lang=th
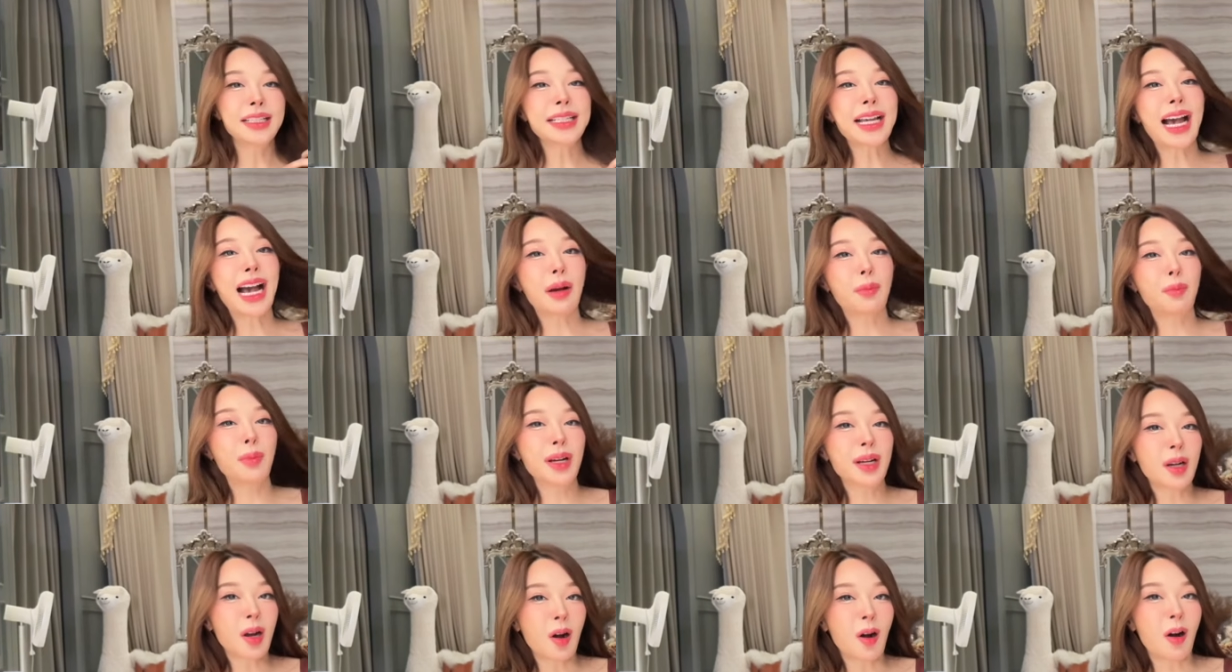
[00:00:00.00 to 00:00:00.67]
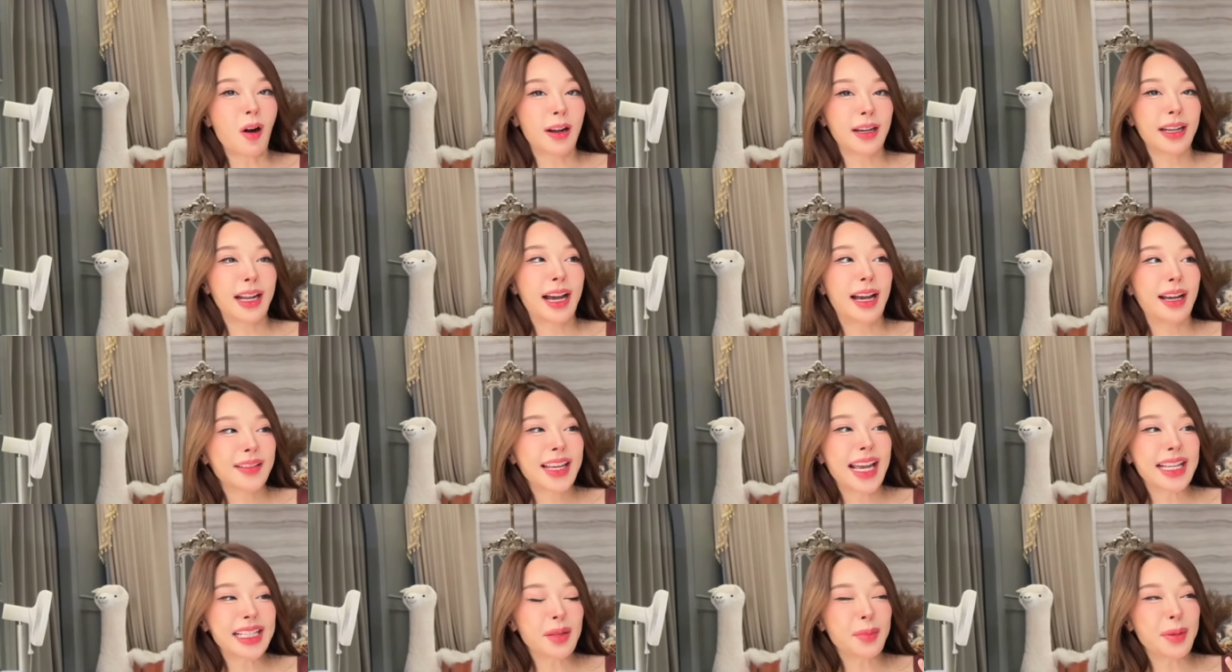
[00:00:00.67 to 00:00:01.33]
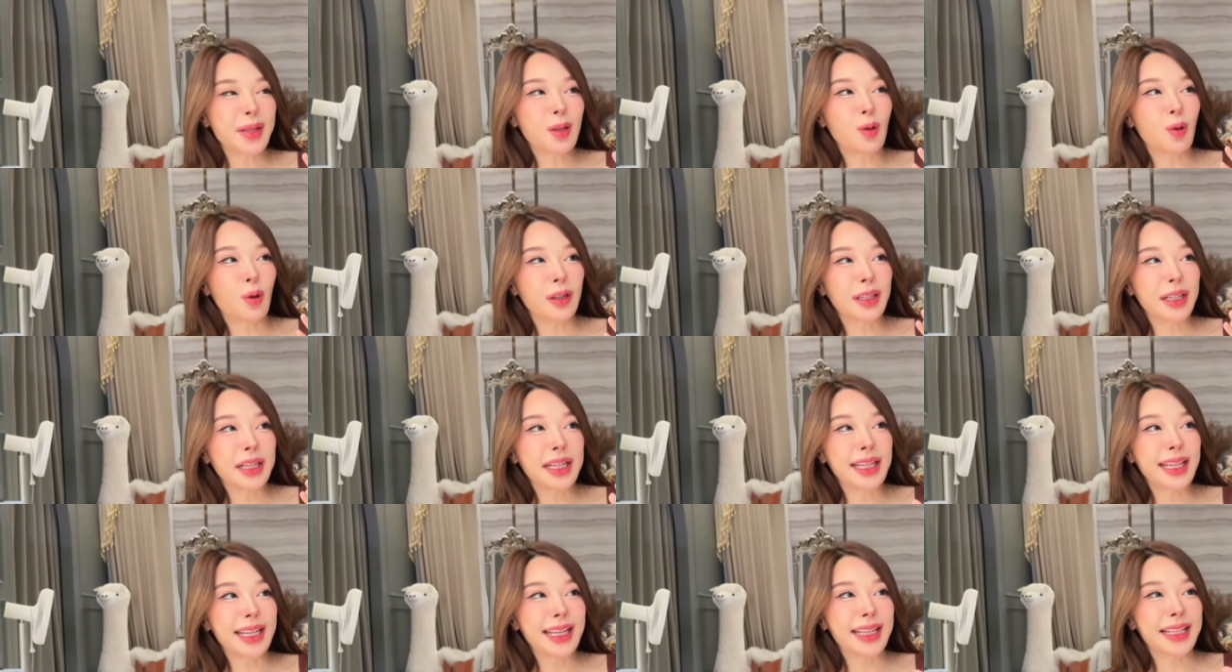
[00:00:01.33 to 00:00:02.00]
จากเมื่อก่อนอ่ะแยจะเป็นคน
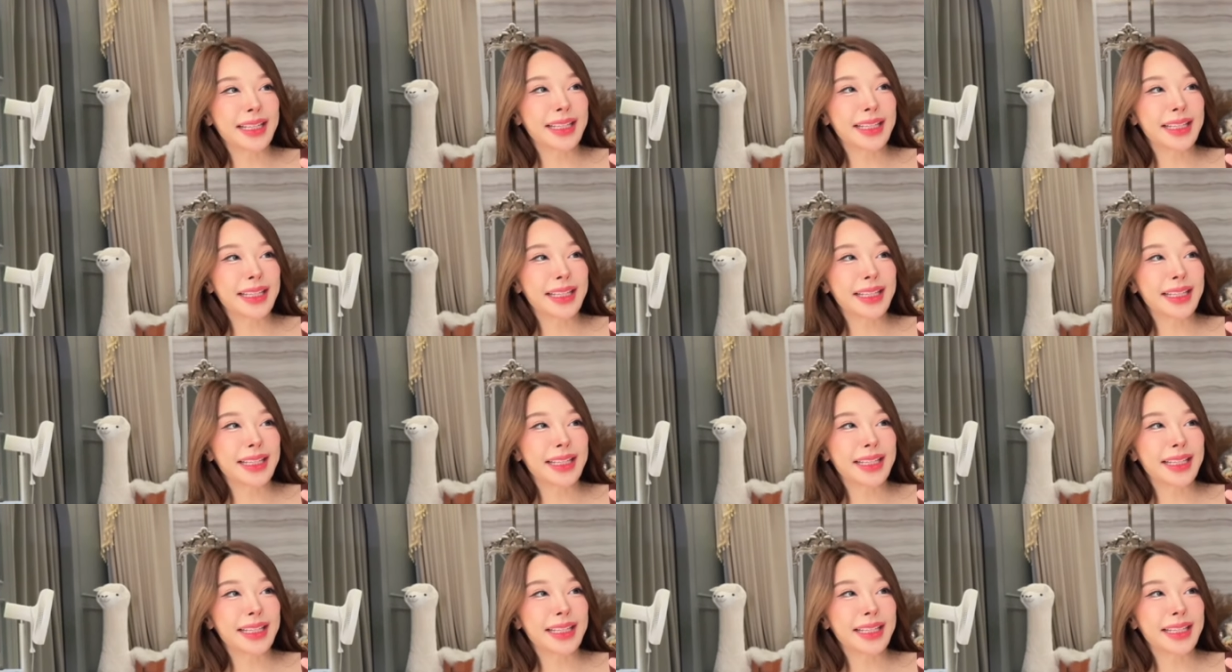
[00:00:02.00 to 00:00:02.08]
ที่